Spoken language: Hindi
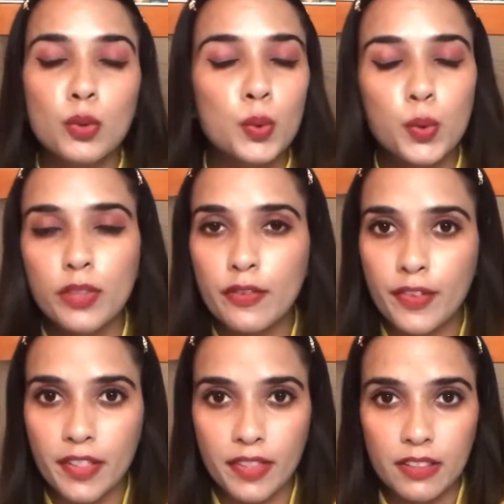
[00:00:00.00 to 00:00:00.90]
टू स्वीट
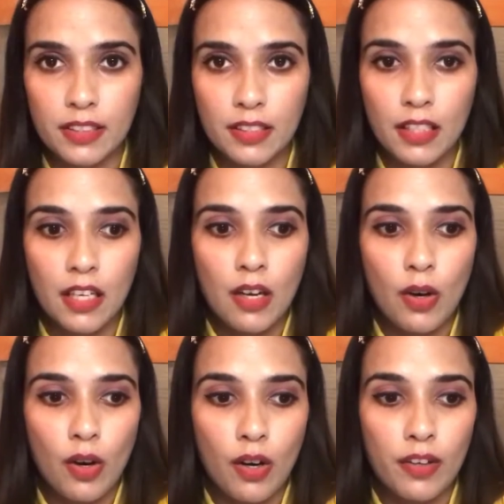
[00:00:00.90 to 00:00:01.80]
फ्रेगरेंस
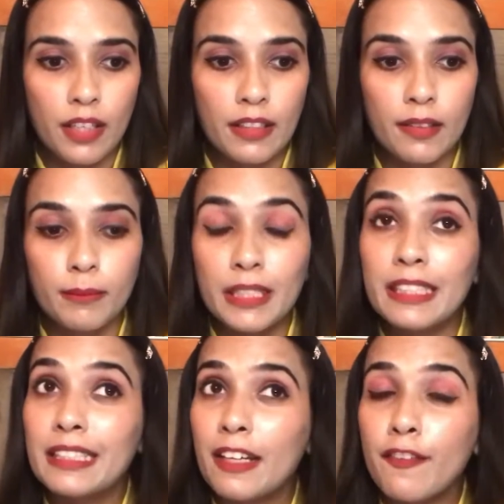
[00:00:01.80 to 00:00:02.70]
और
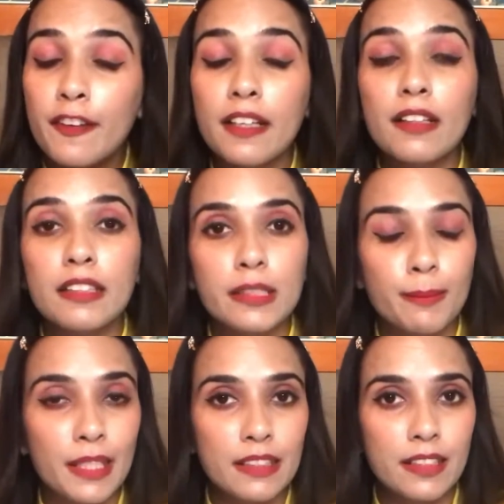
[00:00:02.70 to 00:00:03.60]
इट डेफिनेटली
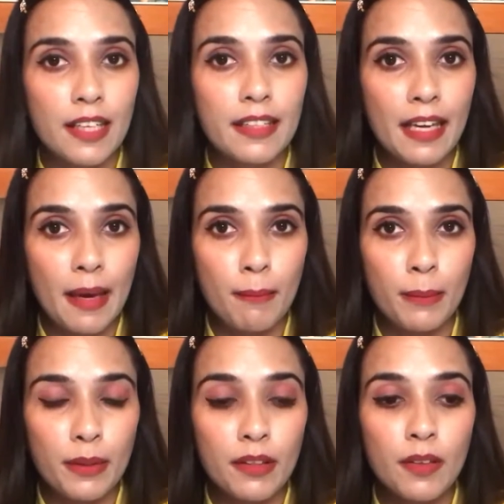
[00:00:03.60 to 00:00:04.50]
स्मेल्स लाइक
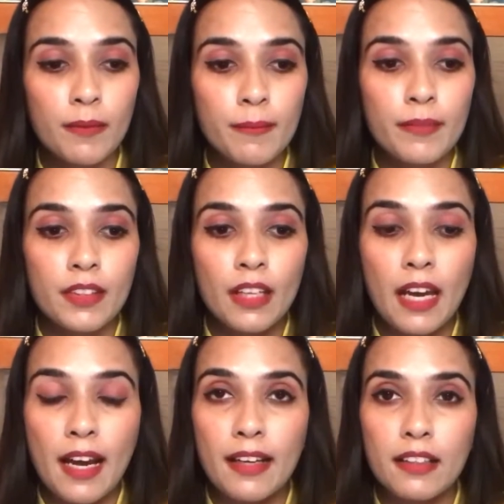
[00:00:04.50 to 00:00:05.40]
एम्बर
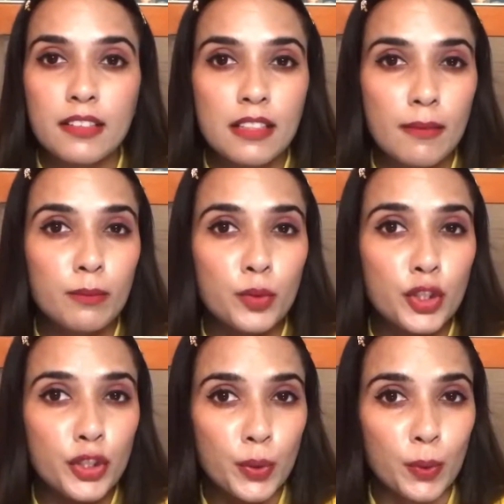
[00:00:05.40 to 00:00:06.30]
एंड सम
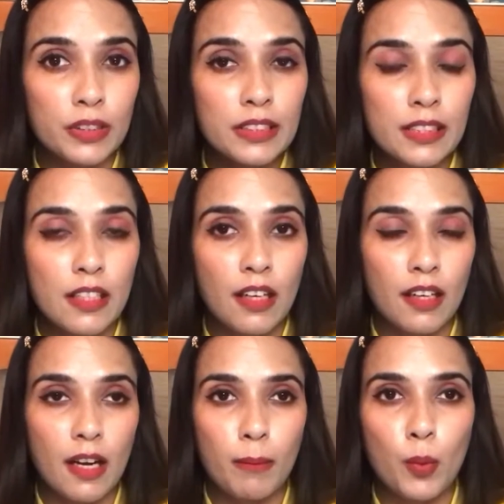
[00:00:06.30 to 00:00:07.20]
वुड टोन्स
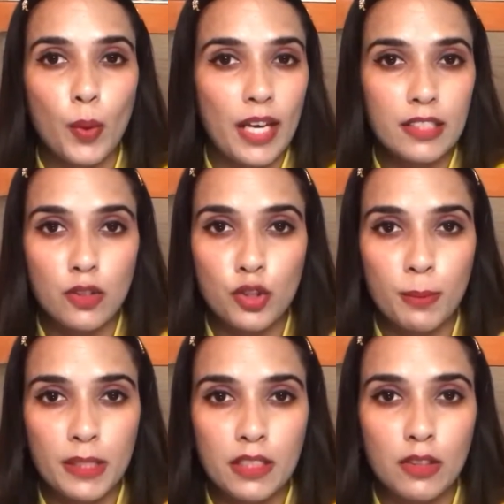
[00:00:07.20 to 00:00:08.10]
अगर आपको ऐसा
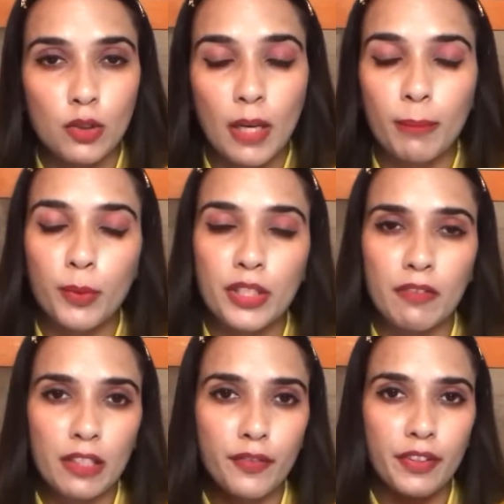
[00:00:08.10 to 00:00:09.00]
कुछ पसंद है तो आपको
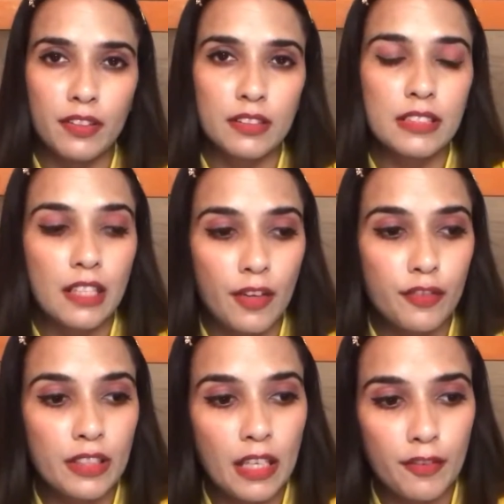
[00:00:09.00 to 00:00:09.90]
ये वाली फ्रेगरेंस
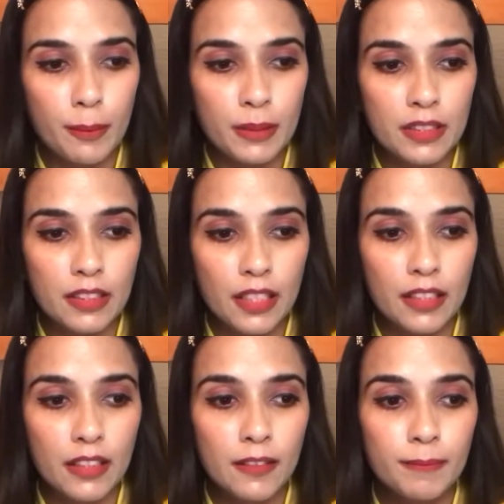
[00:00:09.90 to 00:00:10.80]
काफ़ी काफ़ी पसंद
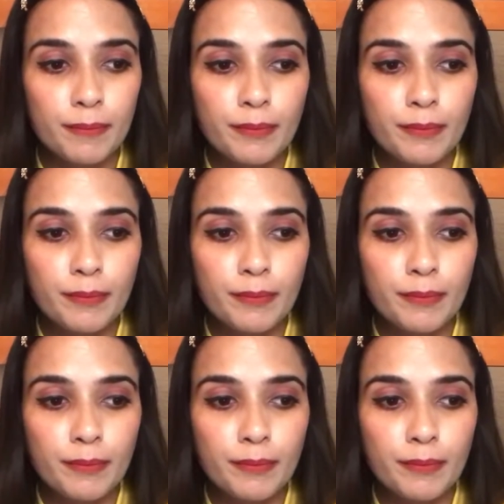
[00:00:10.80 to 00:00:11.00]
आएगी